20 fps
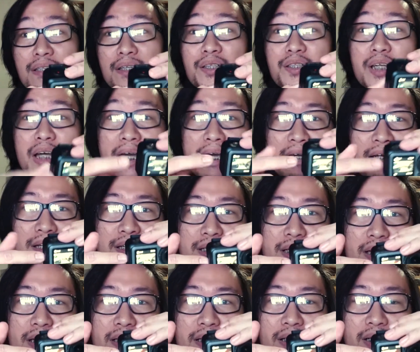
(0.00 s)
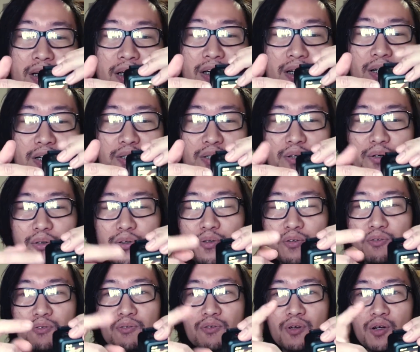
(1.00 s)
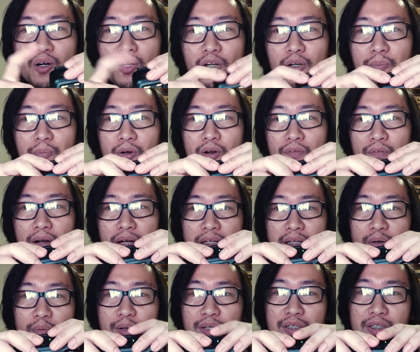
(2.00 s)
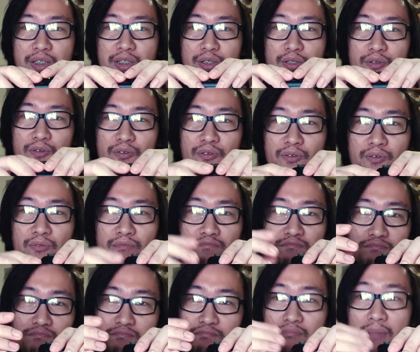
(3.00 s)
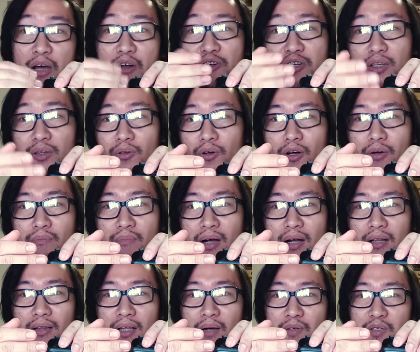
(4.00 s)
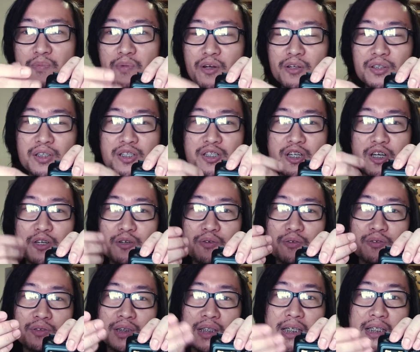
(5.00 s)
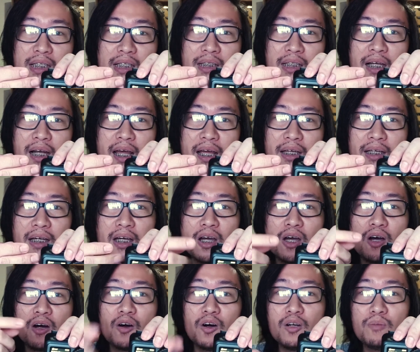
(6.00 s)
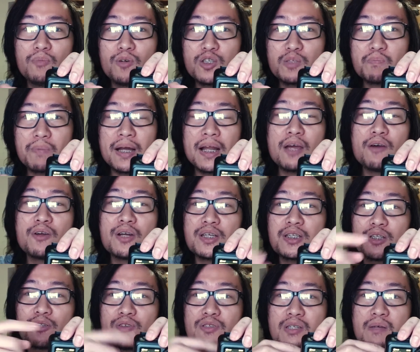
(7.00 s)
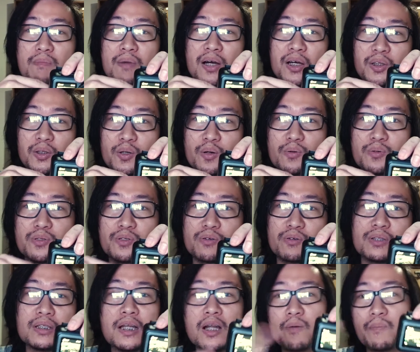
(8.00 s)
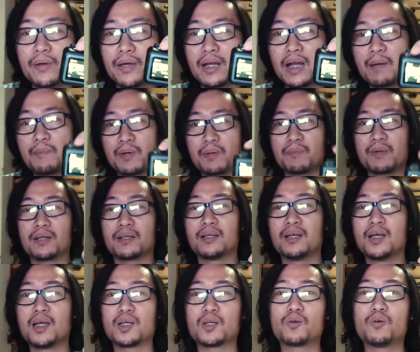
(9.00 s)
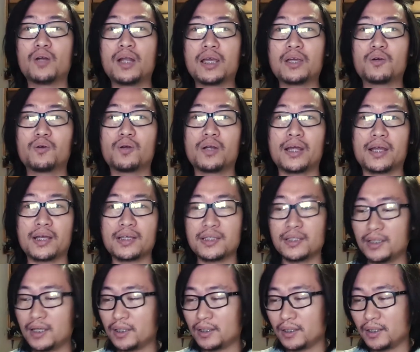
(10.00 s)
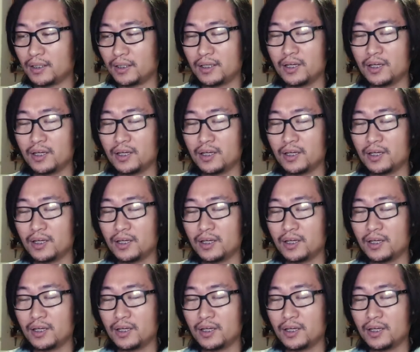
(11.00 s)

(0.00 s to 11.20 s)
DJI na siya. So, yung color profile niya, which is yung meron siya normal, tapos meron din siya yung DC na like, almost pareho na siya dun sa mga drone. So, hindi na ako mahirapan magkulay-kulay. Kasi dati,